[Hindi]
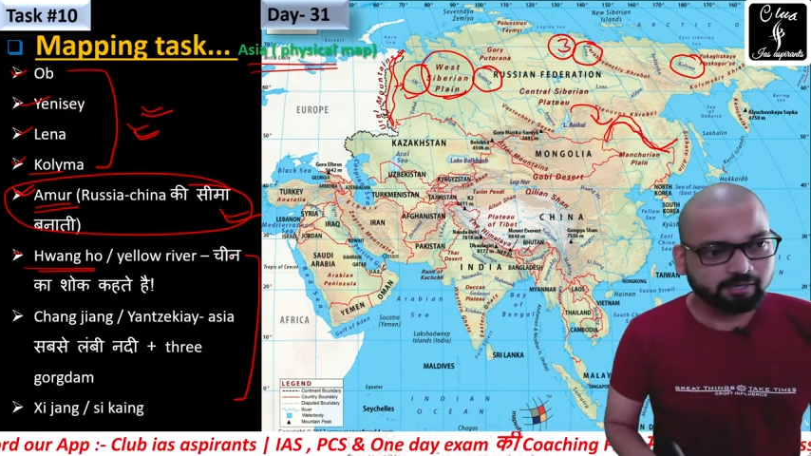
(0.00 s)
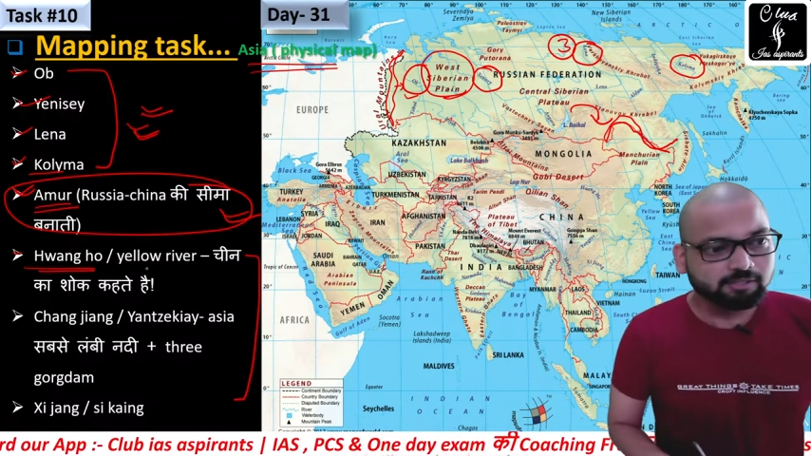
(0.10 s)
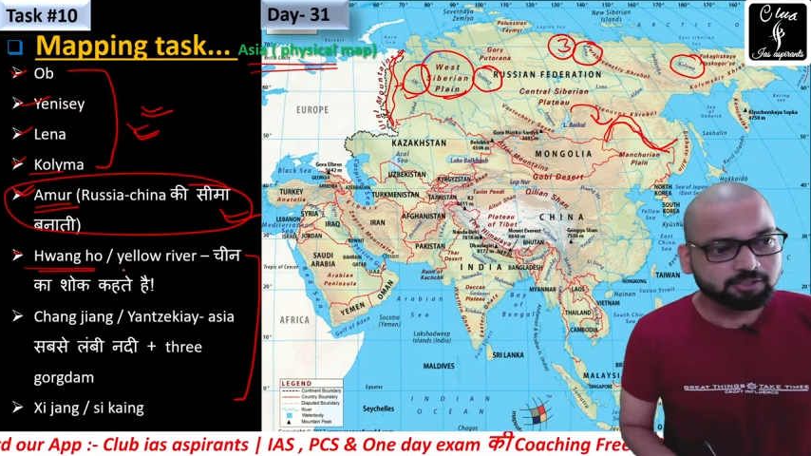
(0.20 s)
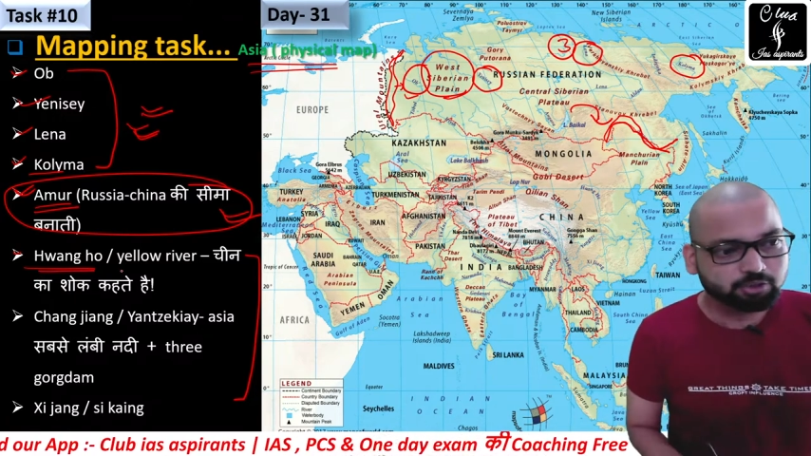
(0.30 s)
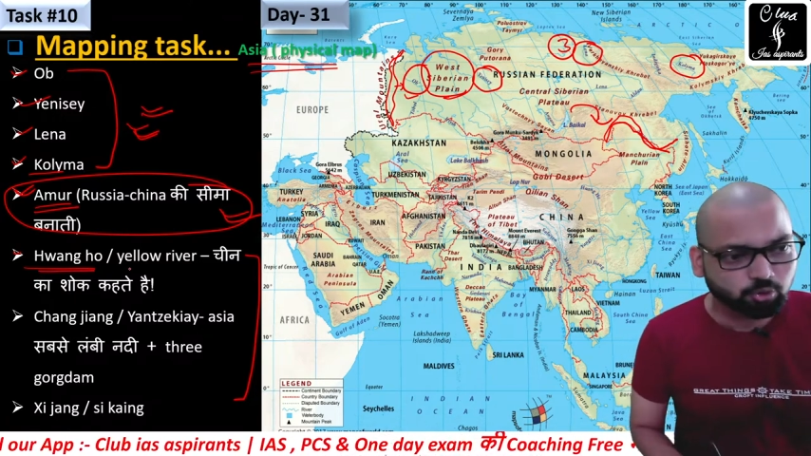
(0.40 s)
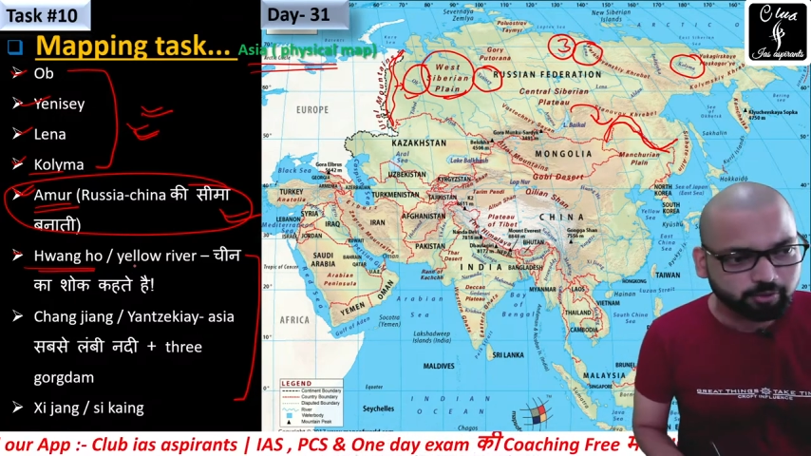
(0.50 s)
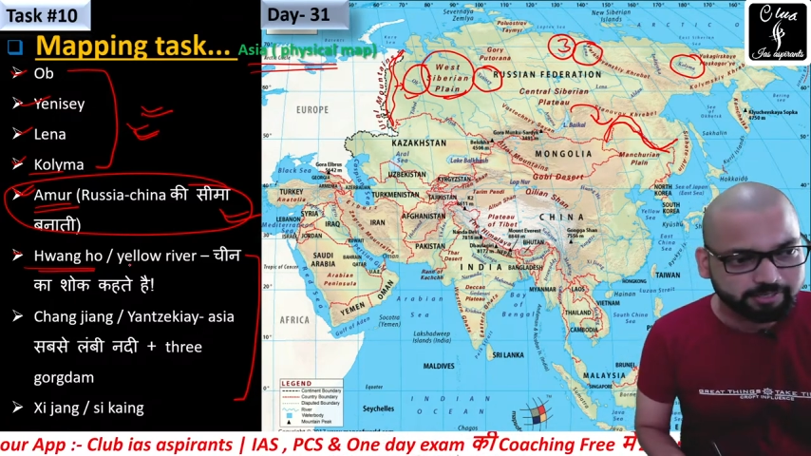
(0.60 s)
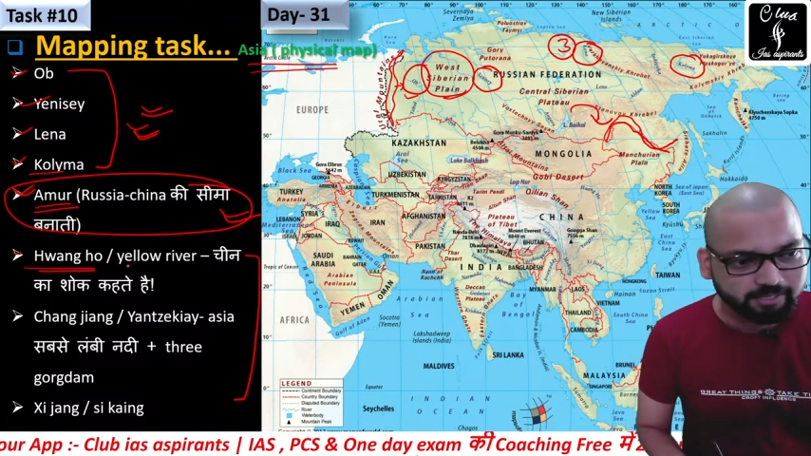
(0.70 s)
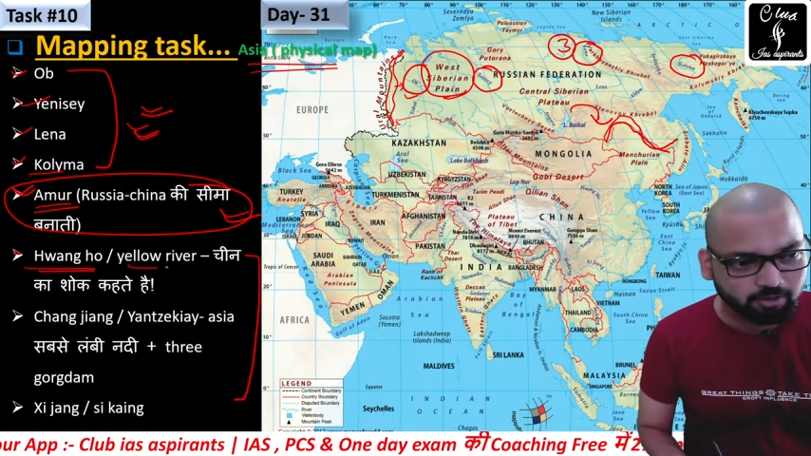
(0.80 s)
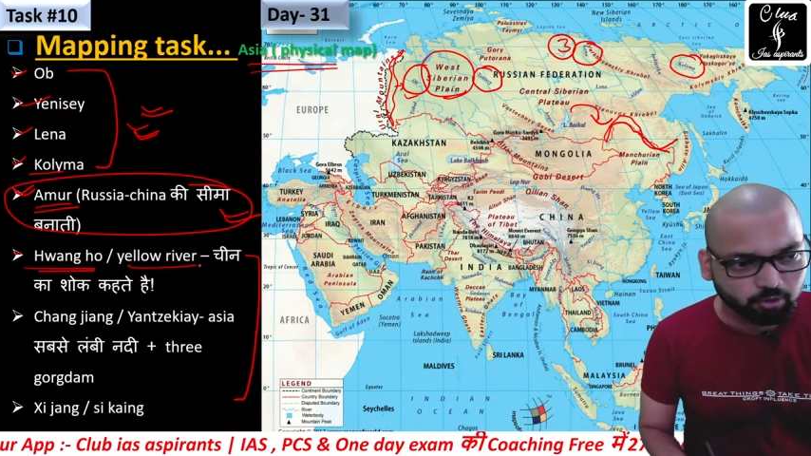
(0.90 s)
जिसको
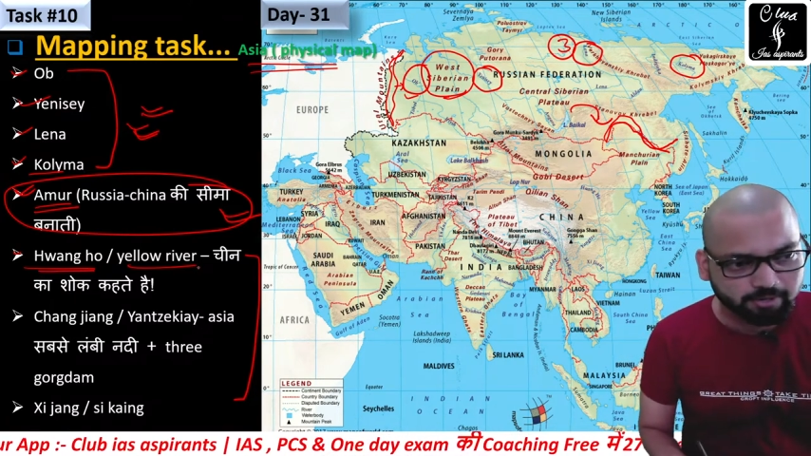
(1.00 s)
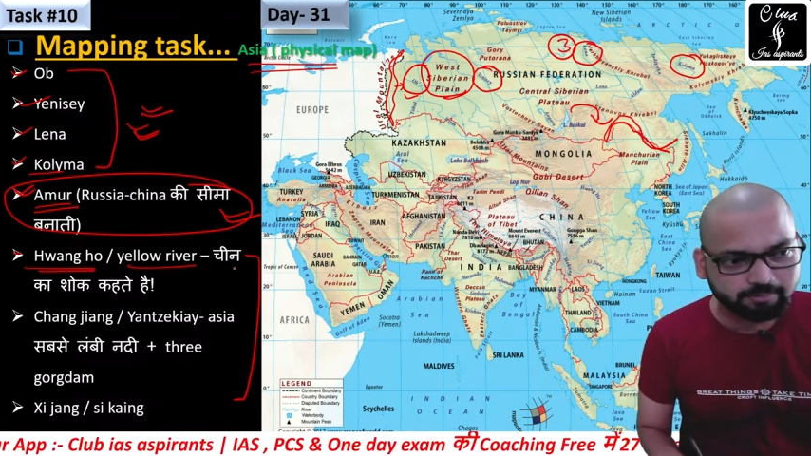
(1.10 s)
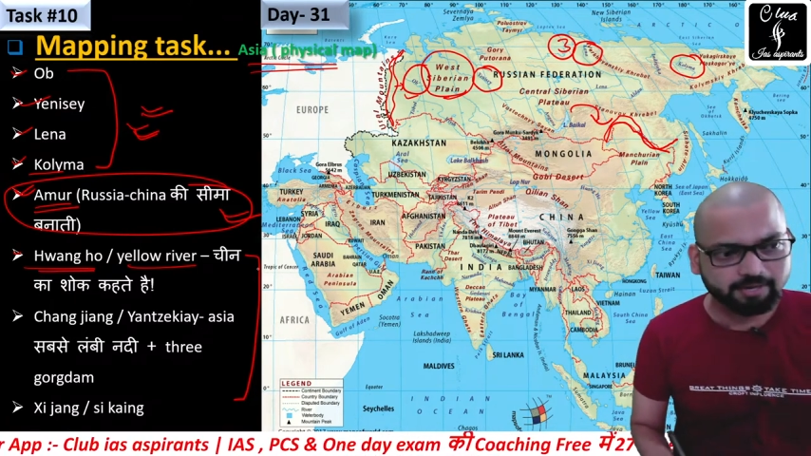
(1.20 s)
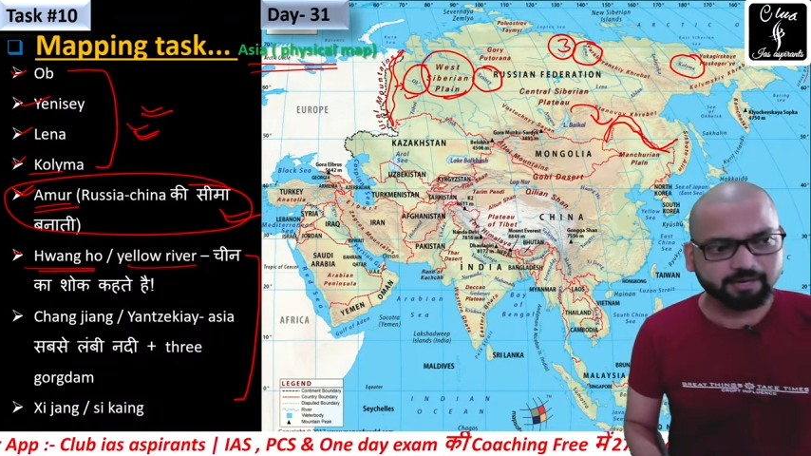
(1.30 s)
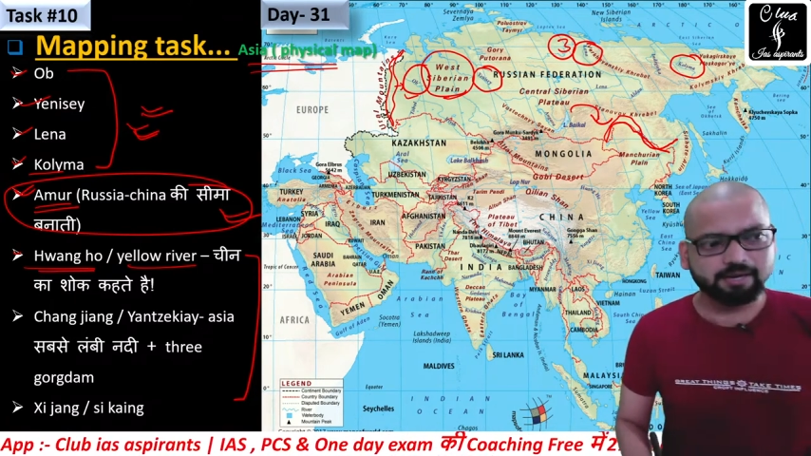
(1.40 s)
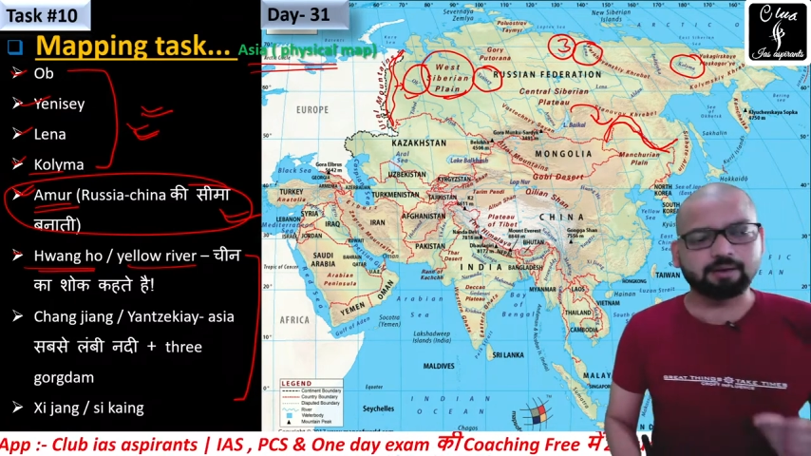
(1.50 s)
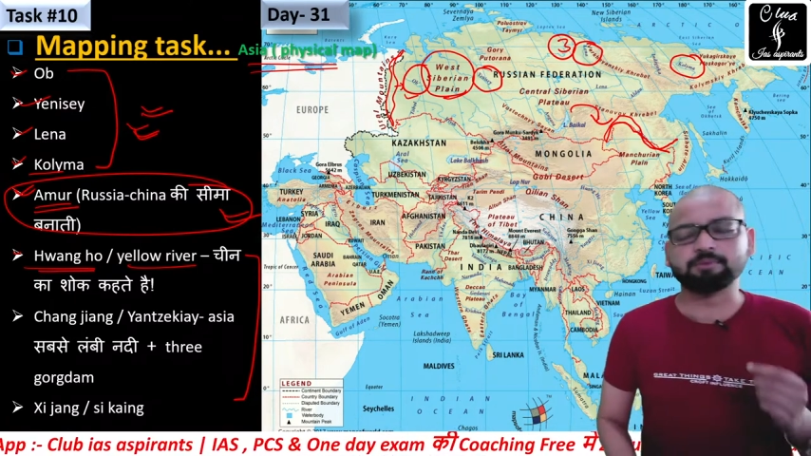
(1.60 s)
येल्लो रिवर के नाम